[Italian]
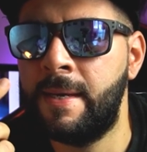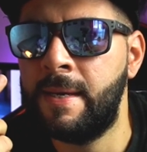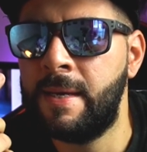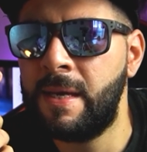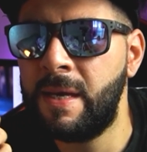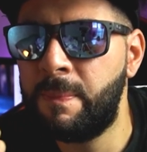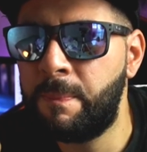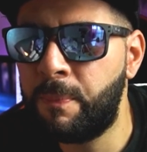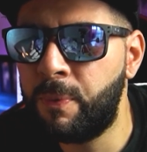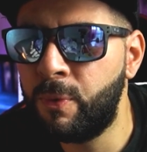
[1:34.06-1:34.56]

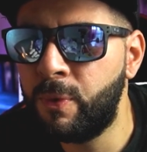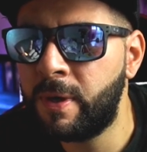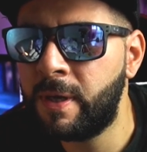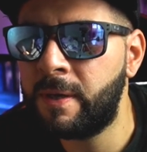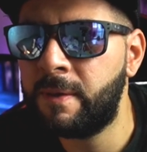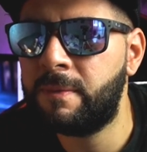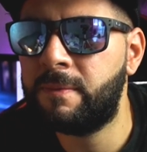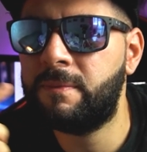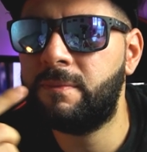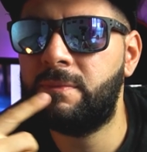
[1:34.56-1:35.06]

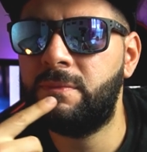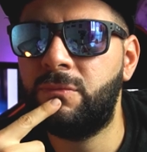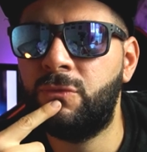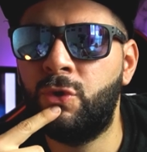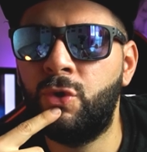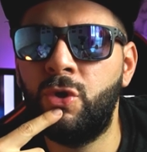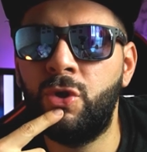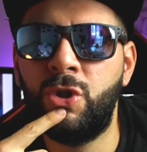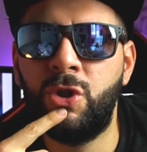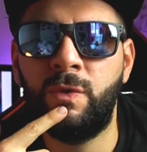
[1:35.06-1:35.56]
Eppure
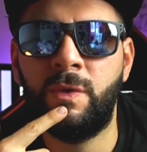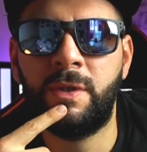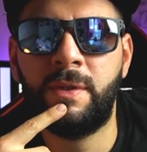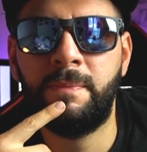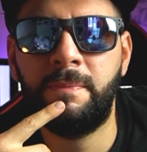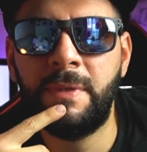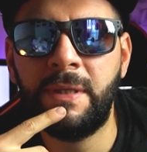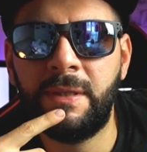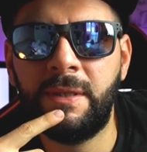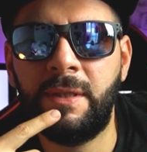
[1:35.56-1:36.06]
non riuscivo a
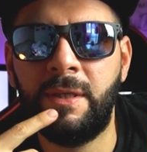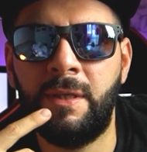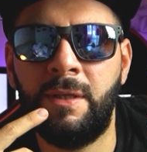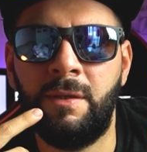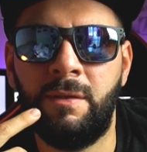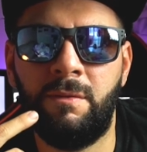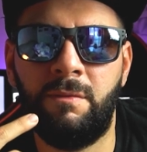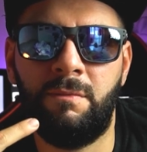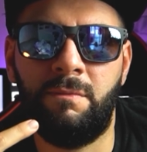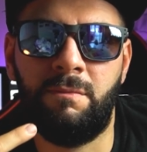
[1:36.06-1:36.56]

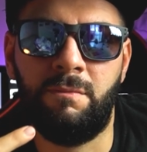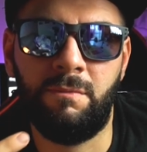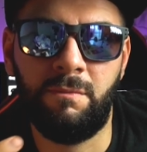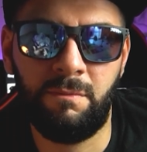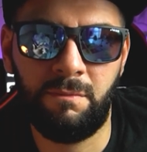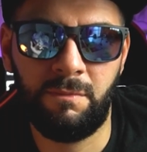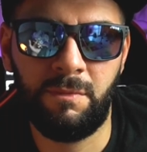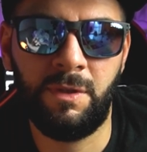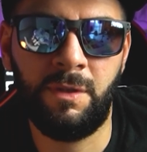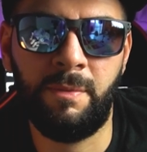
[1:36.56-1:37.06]
smettere
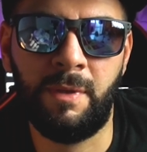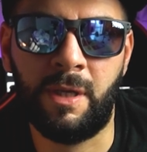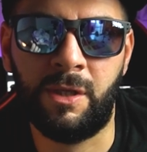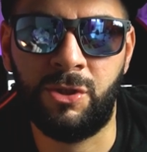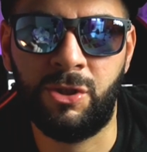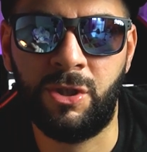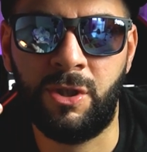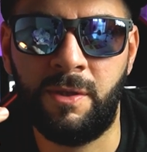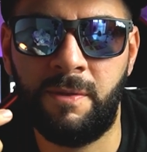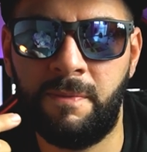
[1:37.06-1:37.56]
di
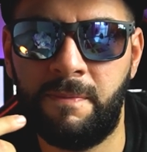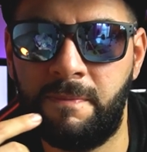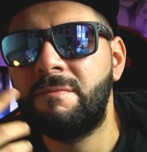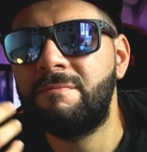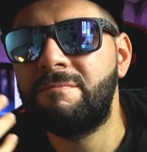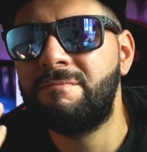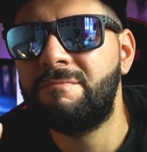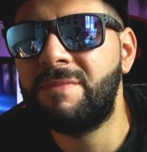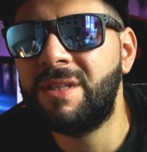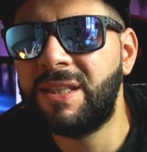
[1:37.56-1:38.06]
piangere.
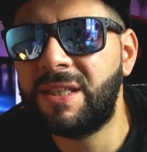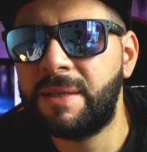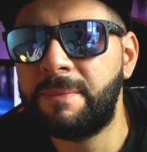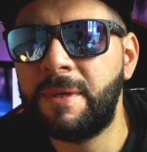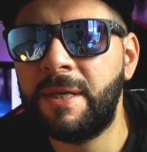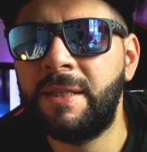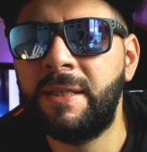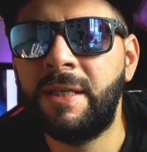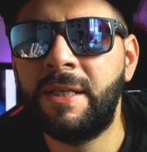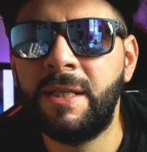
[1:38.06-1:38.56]
Mentre
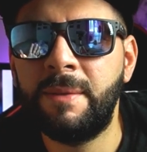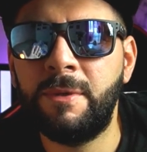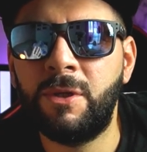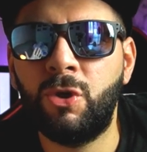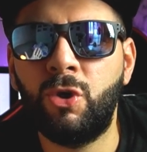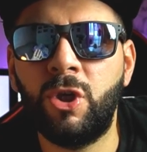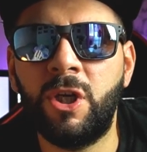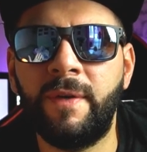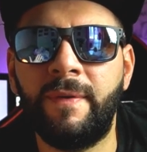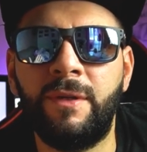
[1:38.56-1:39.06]
Meda
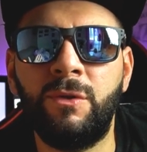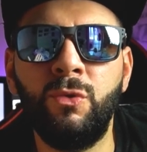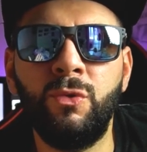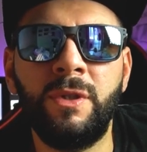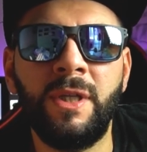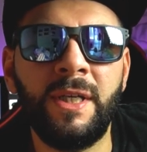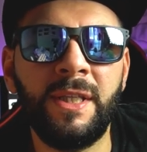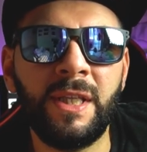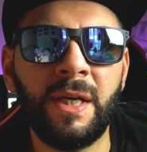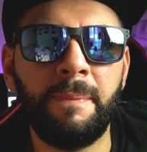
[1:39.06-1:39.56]
ripercorreva
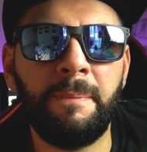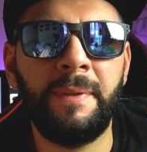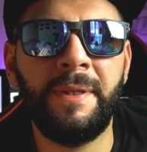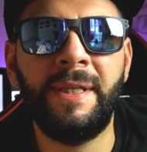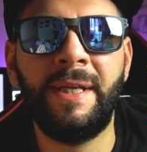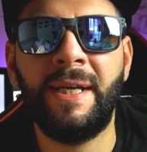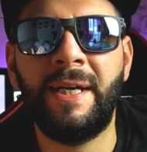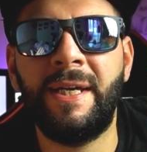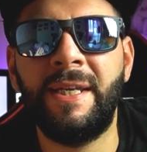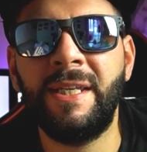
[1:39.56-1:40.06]
tutte le tappe
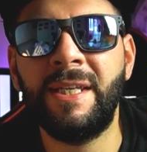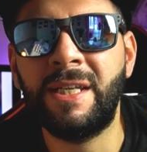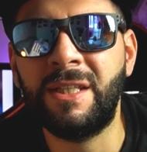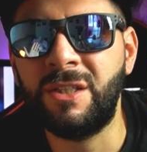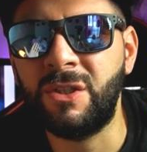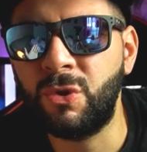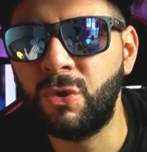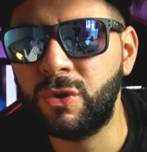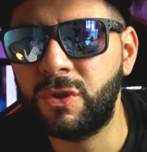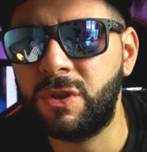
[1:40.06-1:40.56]
della carriera
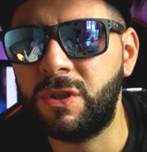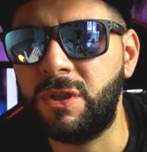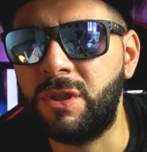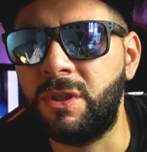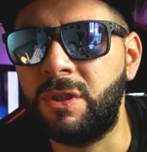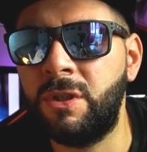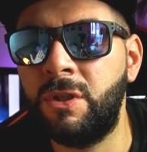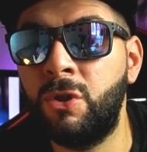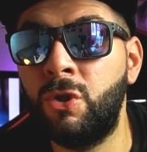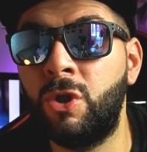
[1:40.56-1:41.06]
di
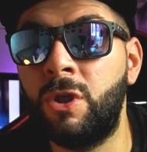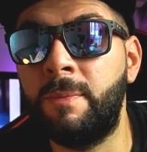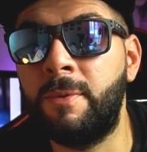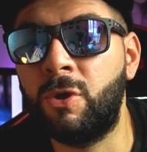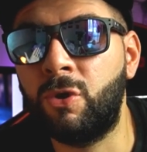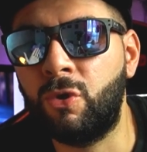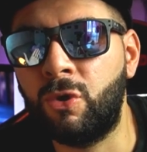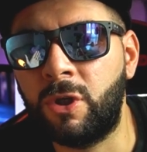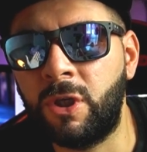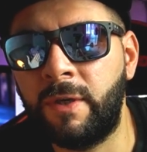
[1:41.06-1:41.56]
Rossi, io
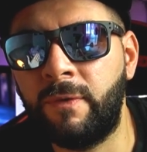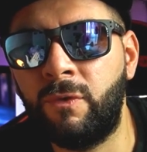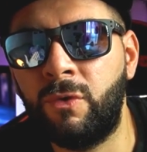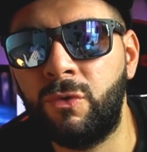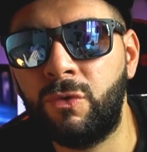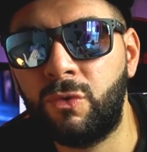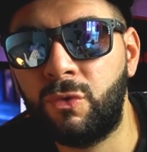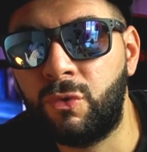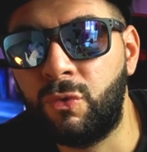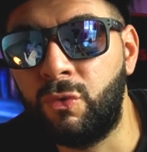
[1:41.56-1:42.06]

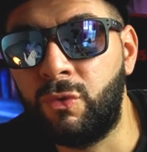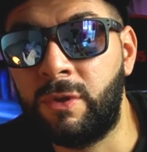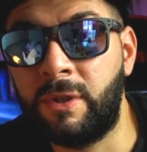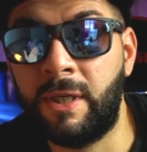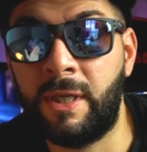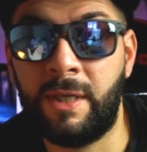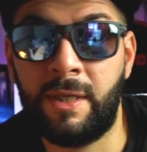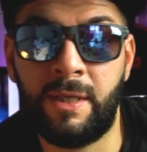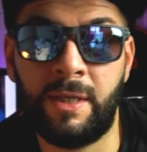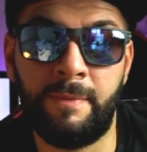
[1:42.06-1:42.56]
ripercorrevo
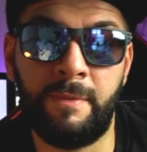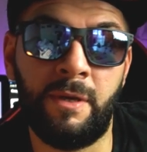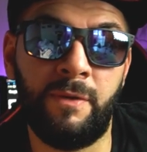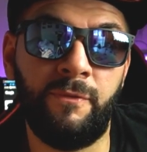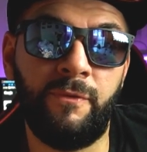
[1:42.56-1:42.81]
tutta la mia